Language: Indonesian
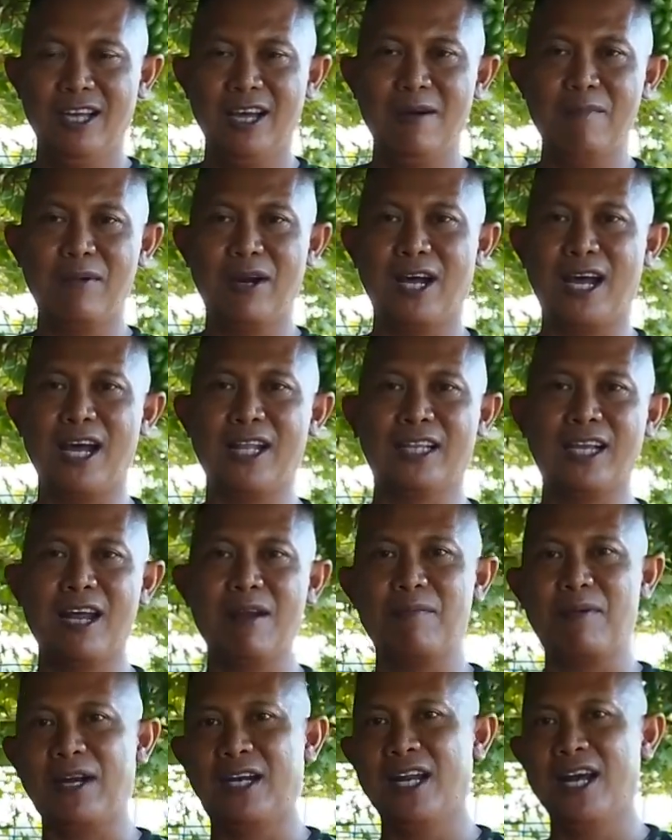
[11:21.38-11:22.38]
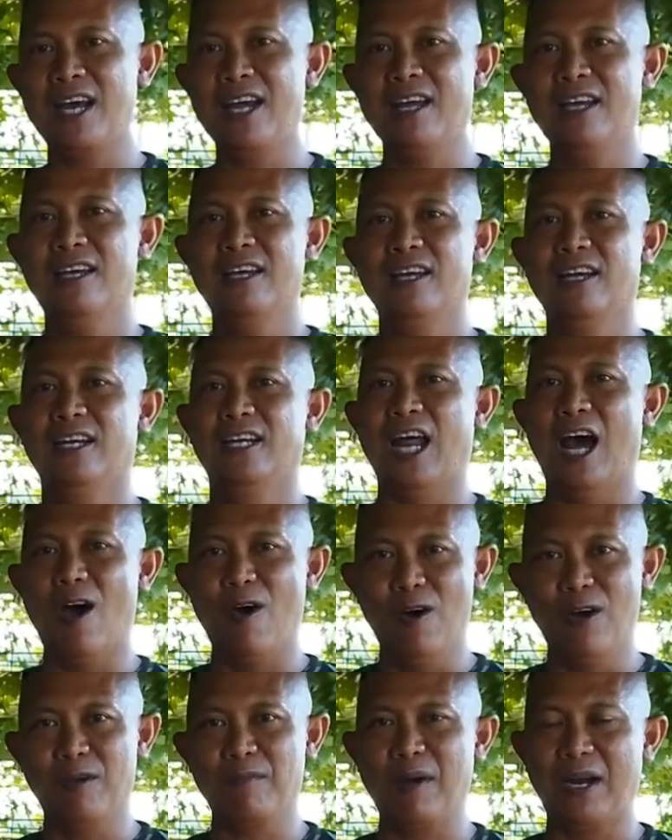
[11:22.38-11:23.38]
ya merekatkan pada
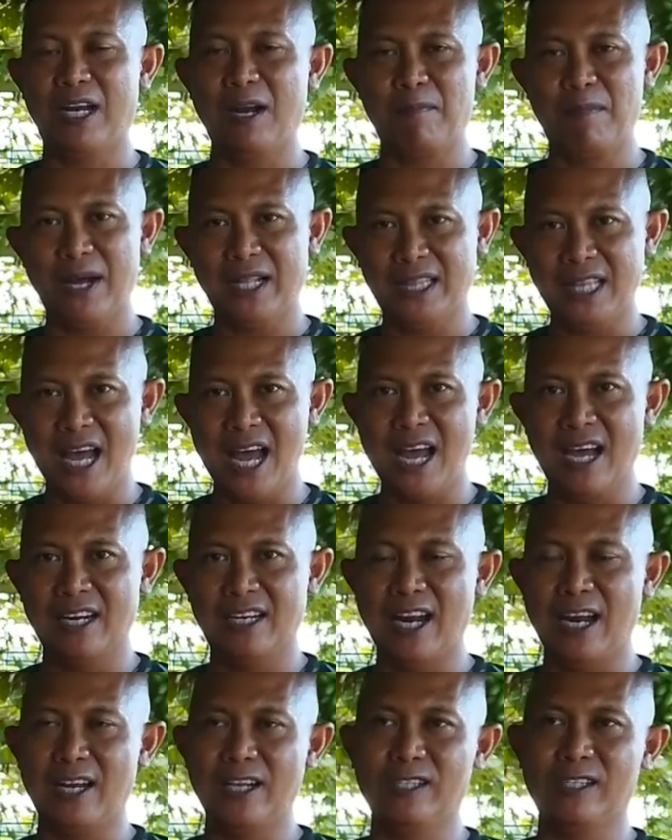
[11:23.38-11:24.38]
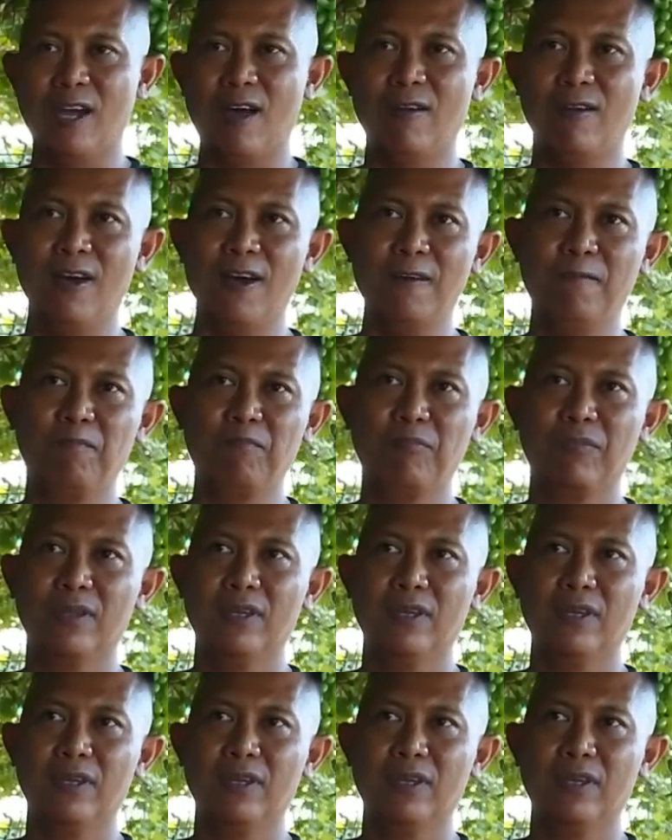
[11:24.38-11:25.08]
daun pada batang dan insya Allah